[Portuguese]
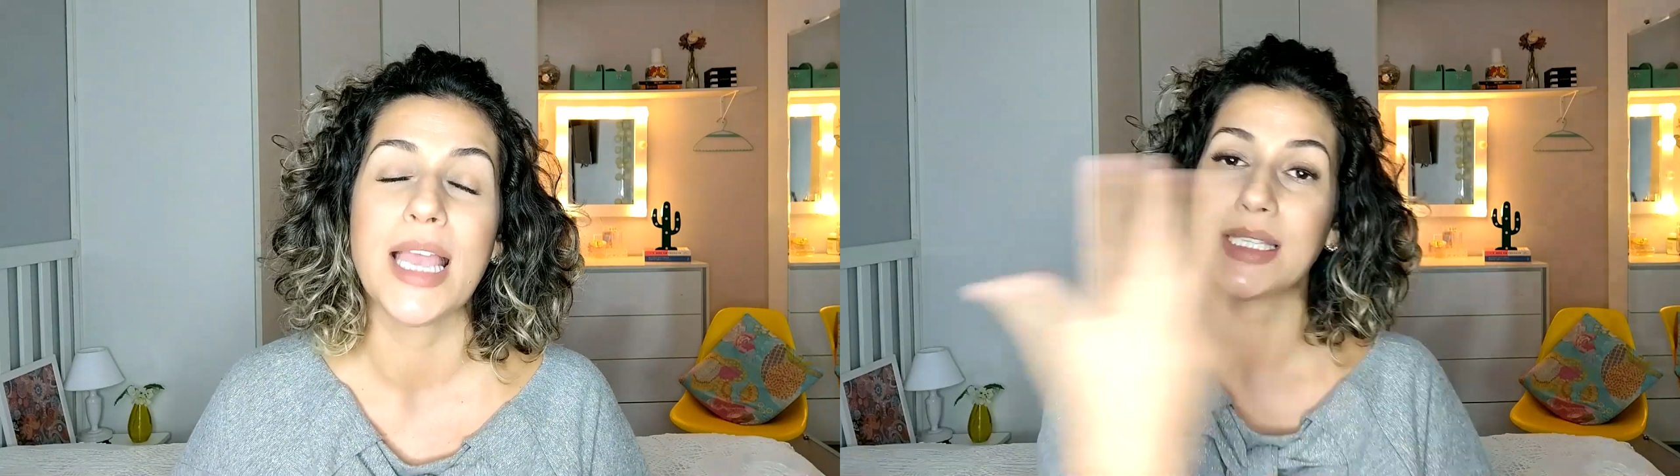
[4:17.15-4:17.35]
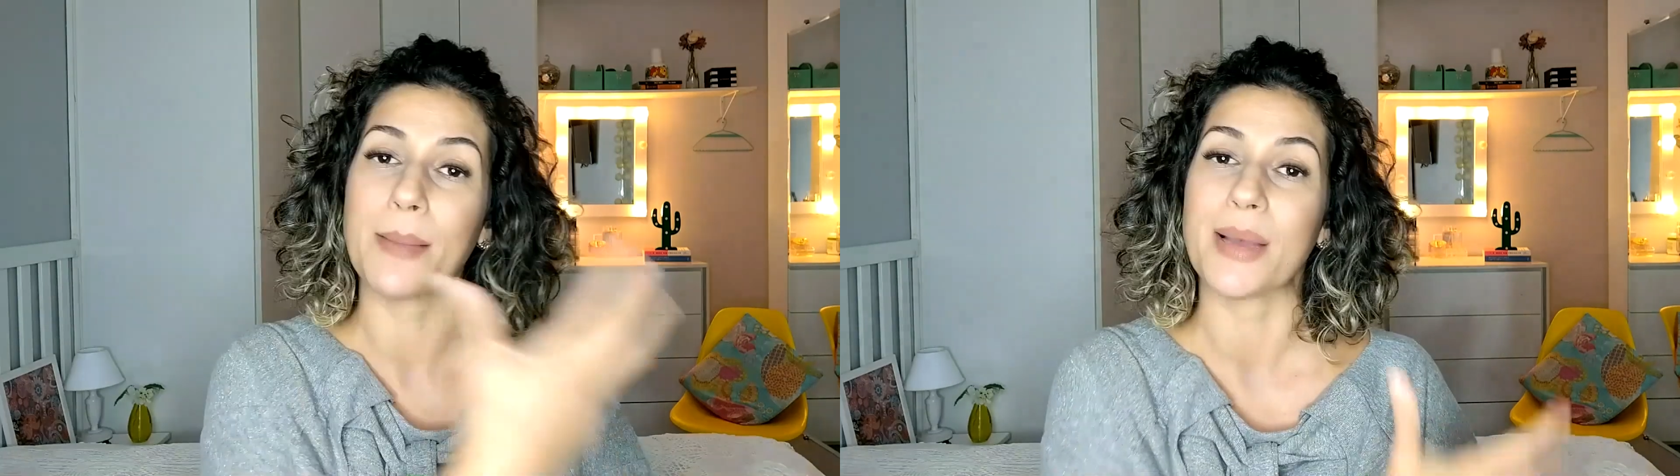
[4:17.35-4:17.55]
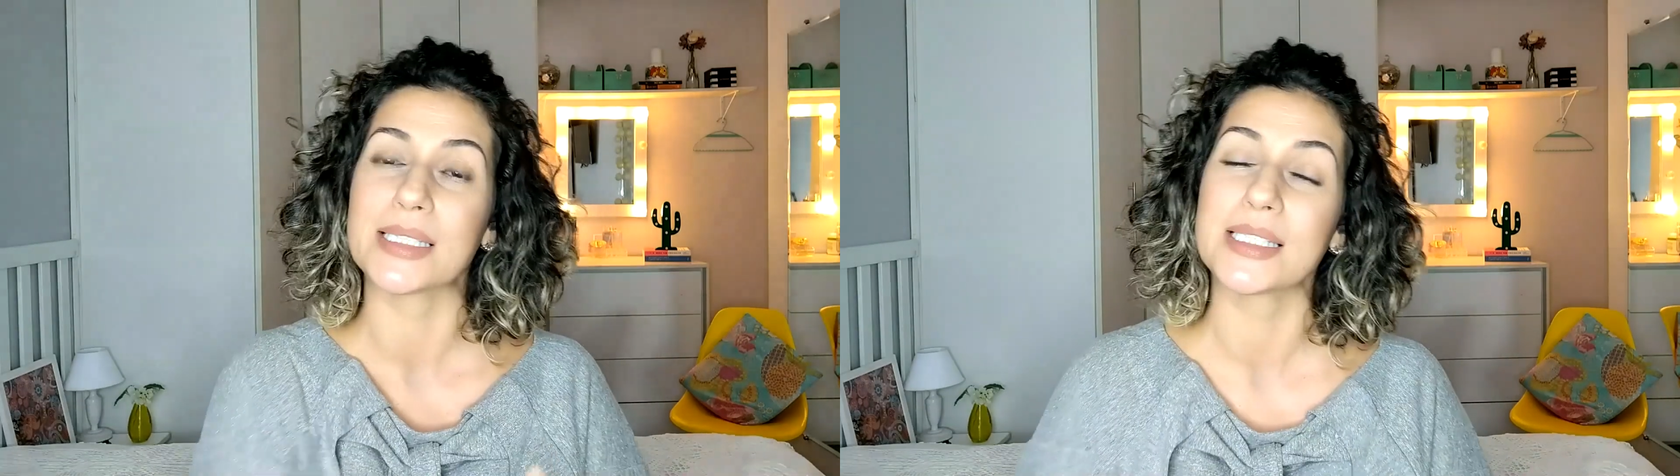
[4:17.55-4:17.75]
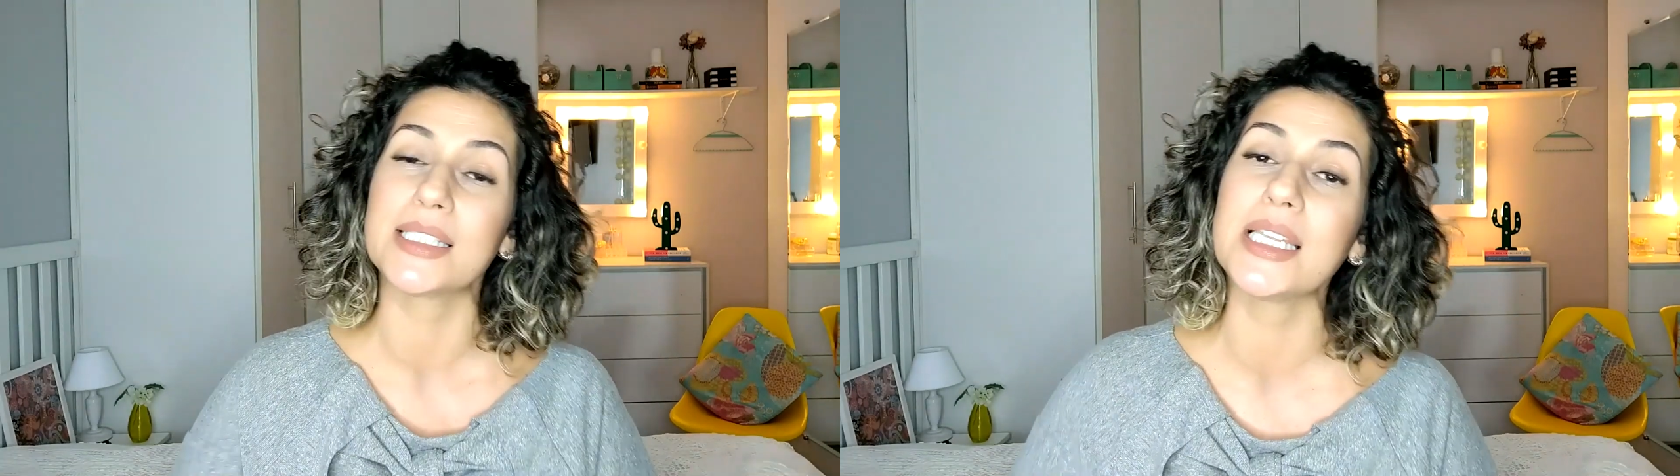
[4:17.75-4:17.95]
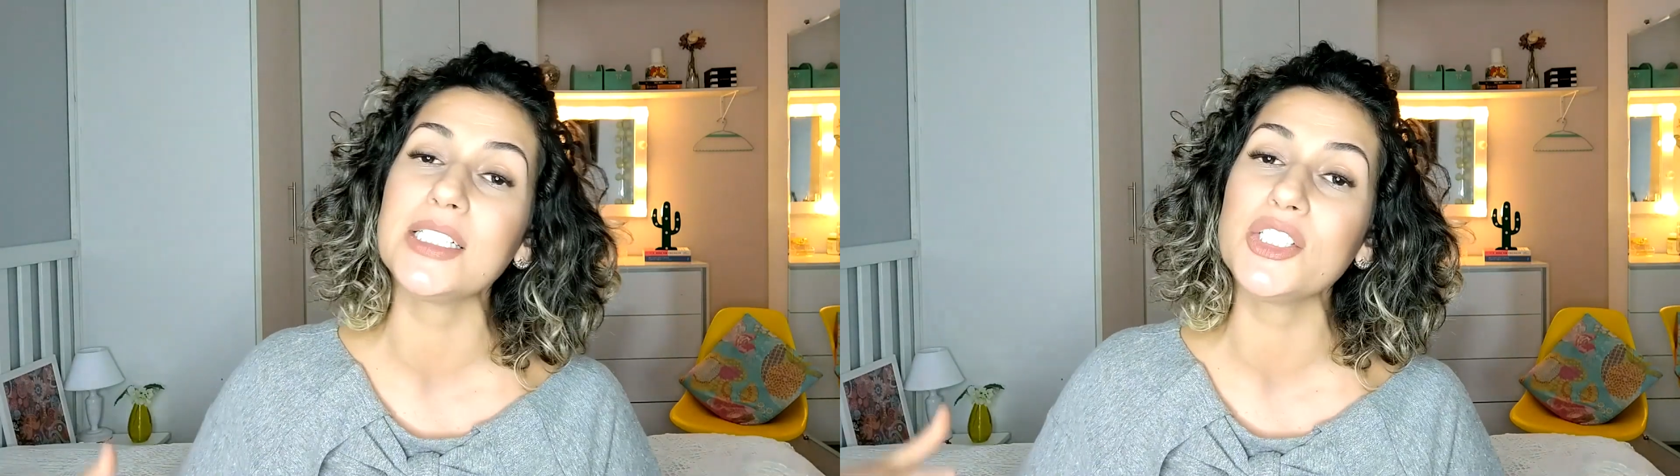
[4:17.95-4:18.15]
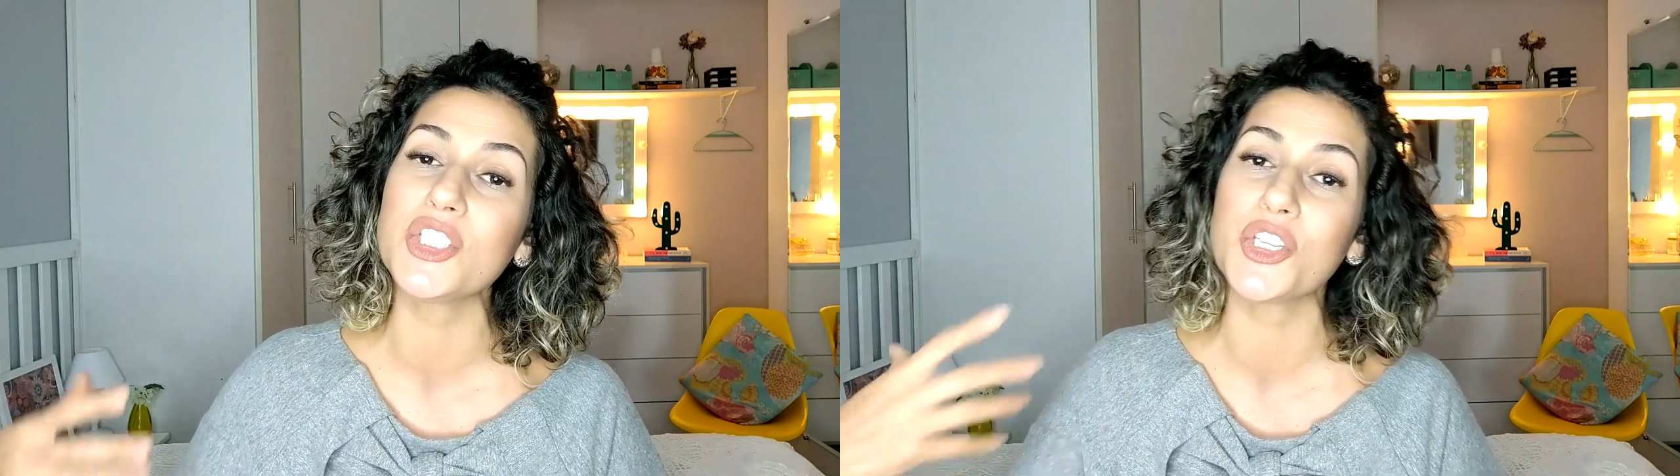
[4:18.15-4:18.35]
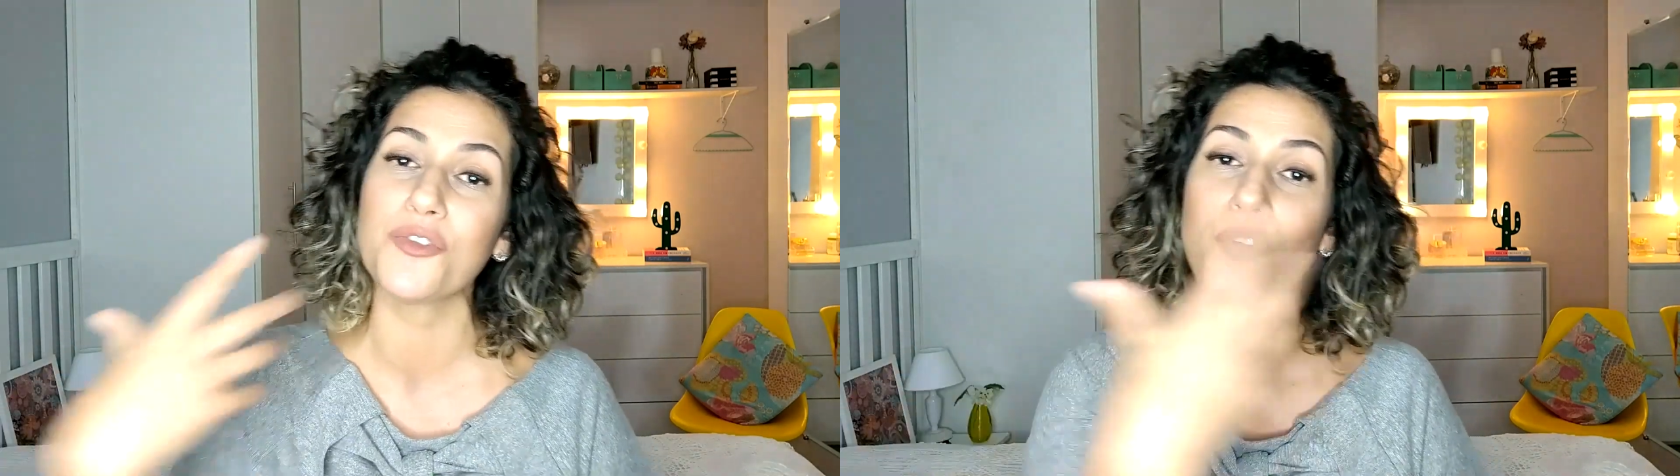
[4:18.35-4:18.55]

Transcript: que tem bastante